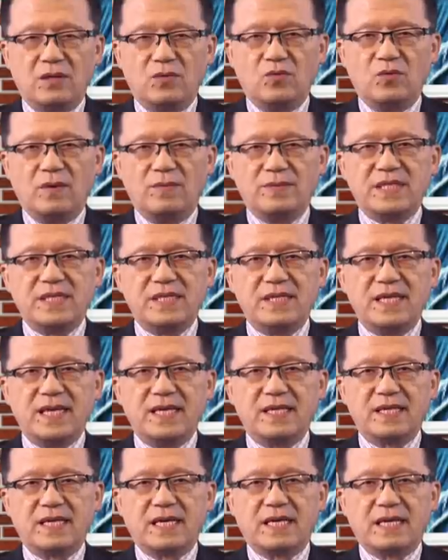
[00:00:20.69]
我们今
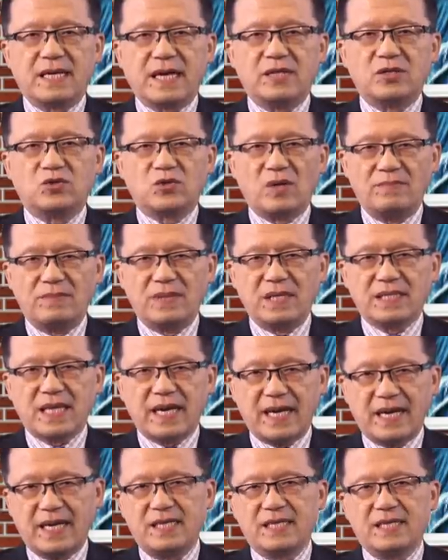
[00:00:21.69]
天呢，来专门
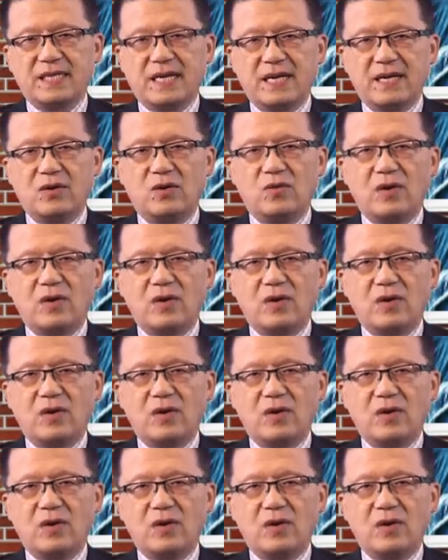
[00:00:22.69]
谈一谈